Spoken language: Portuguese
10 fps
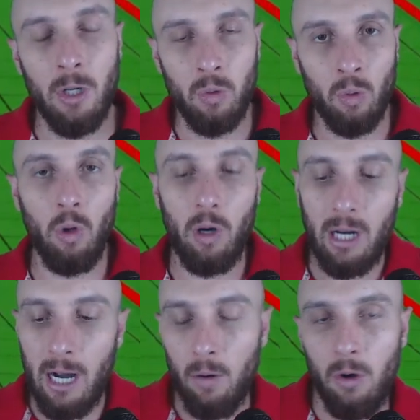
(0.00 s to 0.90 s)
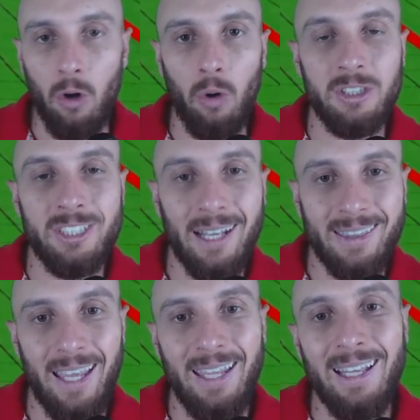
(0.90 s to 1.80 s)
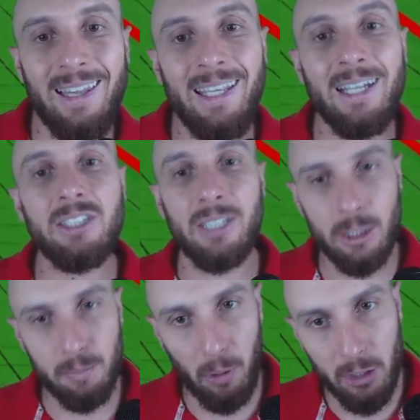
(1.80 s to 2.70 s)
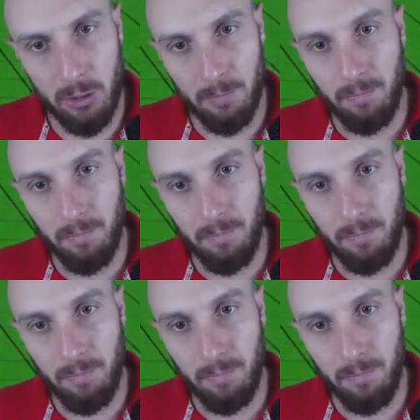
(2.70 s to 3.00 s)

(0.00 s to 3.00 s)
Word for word: no local onde já tem a linha de transporte.